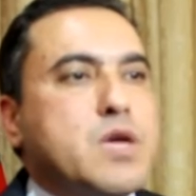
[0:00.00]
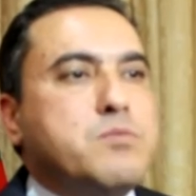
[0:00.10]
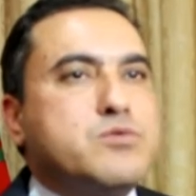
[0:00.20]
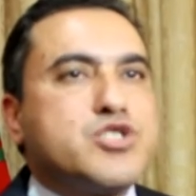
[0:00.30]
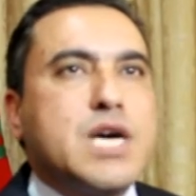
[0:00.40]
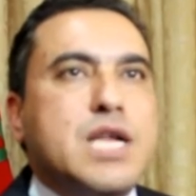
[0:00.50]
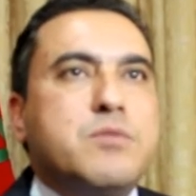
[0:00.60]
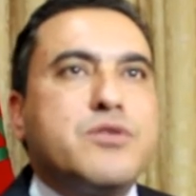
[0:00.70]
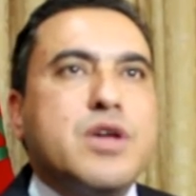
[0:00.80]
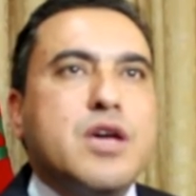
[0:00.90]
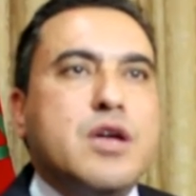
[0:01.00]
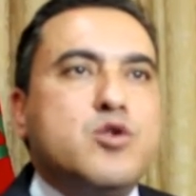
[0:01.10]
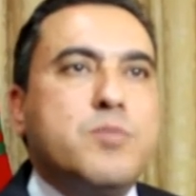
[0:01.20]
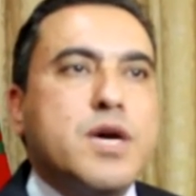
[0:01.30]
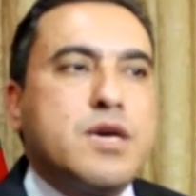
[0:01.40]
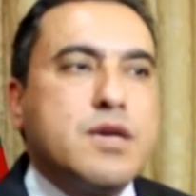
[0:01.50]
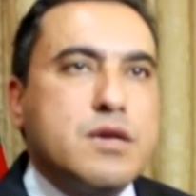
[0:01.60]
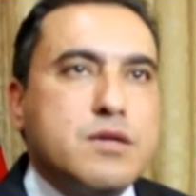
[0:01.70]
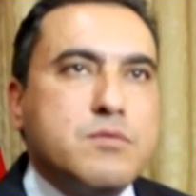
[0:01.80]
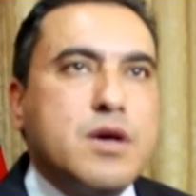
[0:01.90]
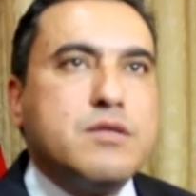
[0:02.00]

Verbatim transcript: مش آه، قال أهل مكة أدرى